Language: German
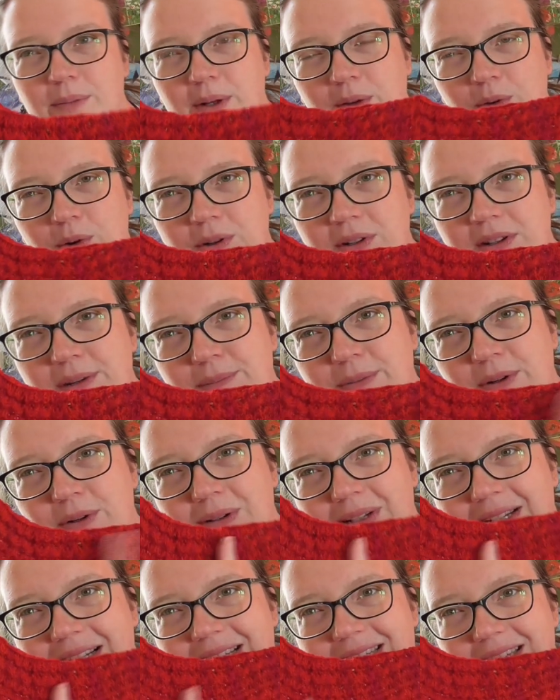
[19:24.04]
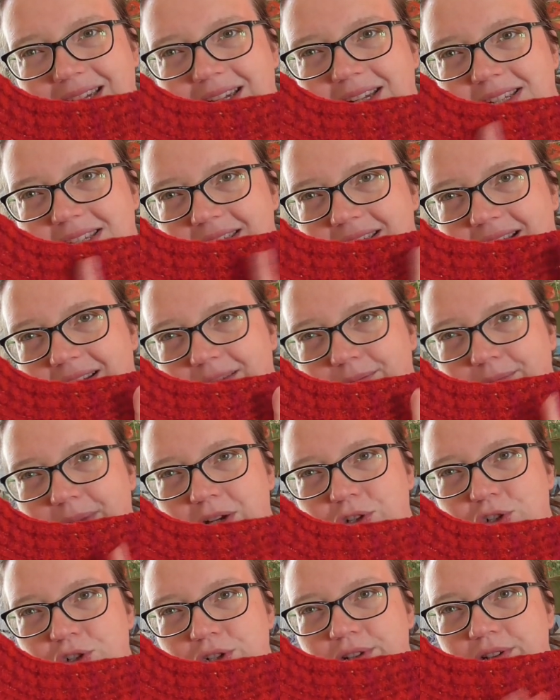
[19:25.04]
Man konnte immer nur nach sechs
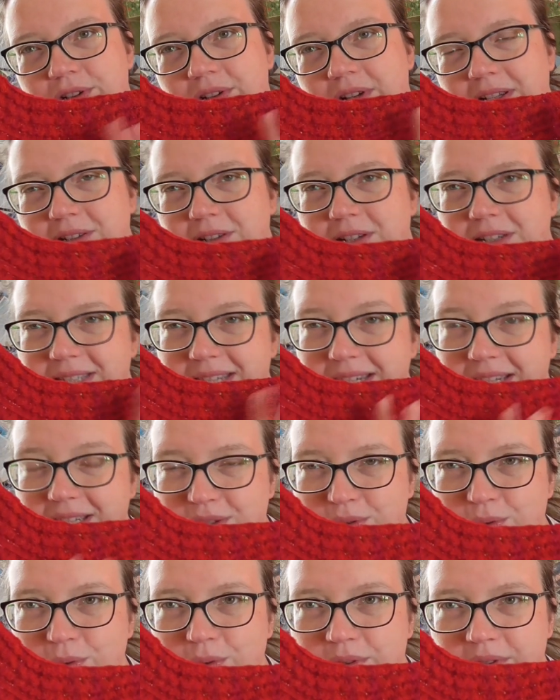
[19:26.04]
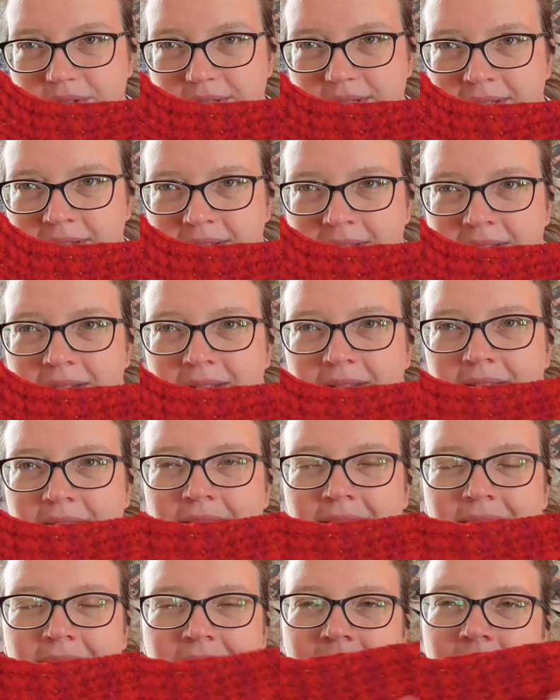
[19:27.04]
Maschen, also nach sechs Runden,
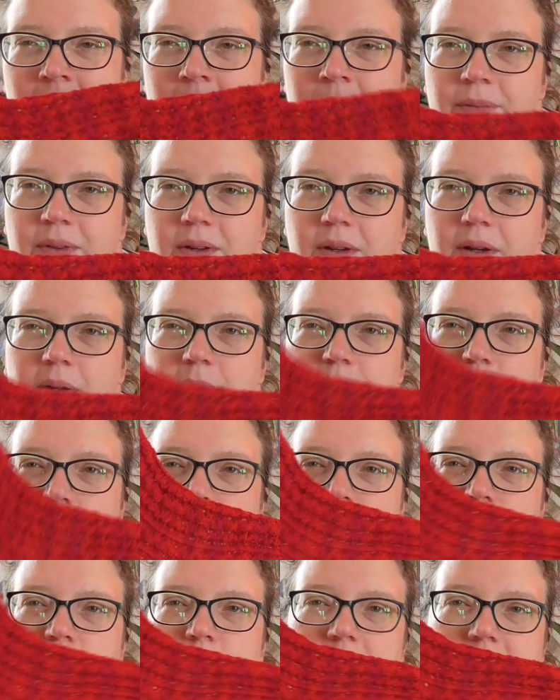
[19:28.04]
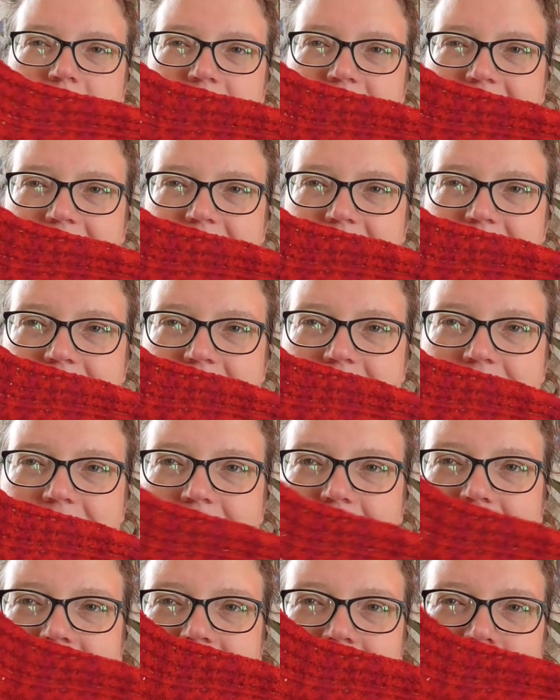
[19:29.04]
äh, durfte man das Ganze
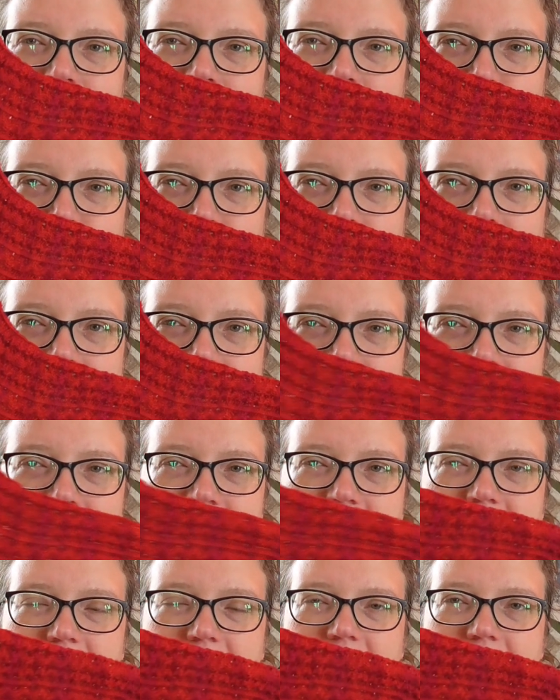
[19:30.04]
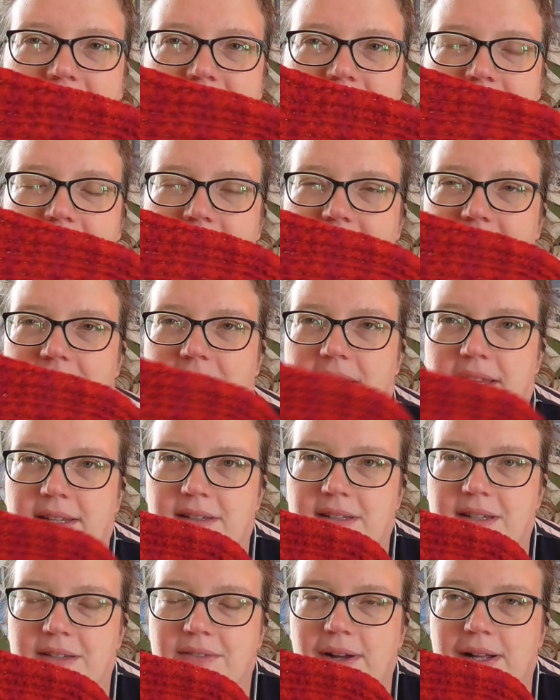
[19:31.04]
hier weitermachen. Das heißt, ich
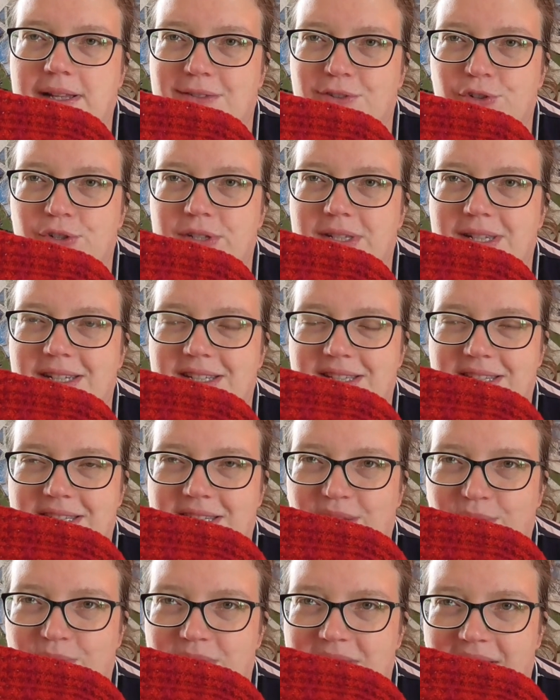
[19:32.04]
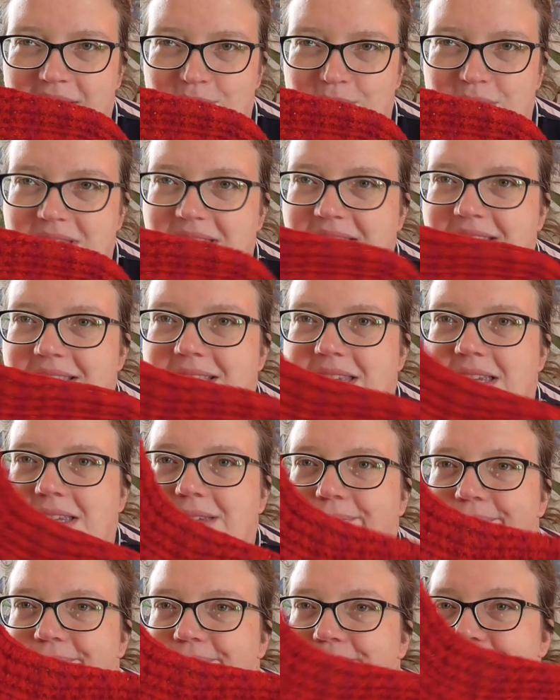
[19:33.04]
hatte die Wahl zwischen 60 und
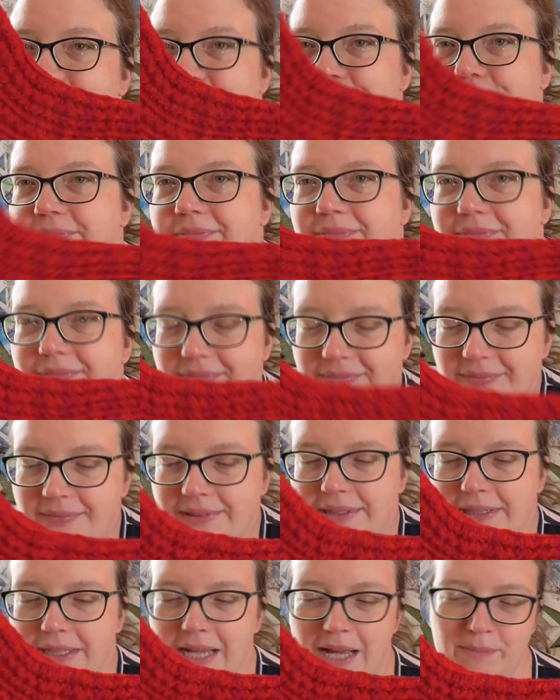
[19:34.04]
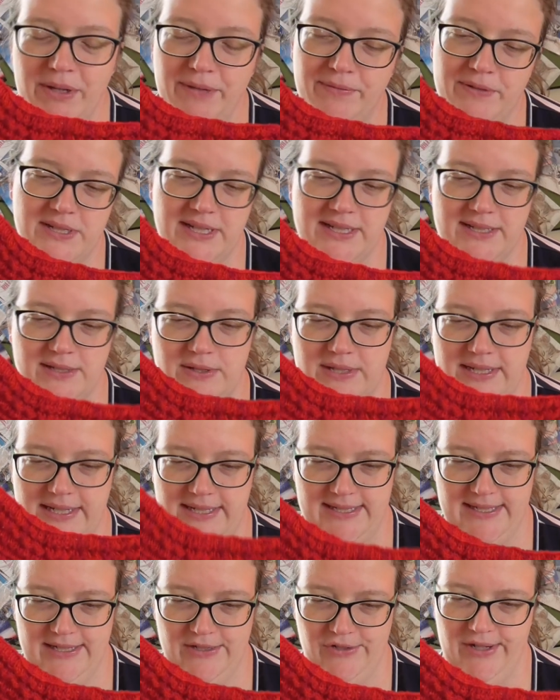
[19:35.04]
66. Hat mich für
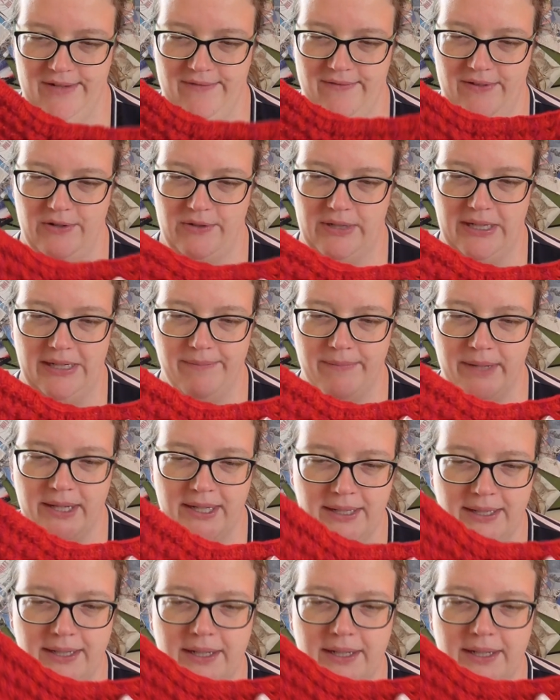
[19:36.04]
66 entschieden. Okay.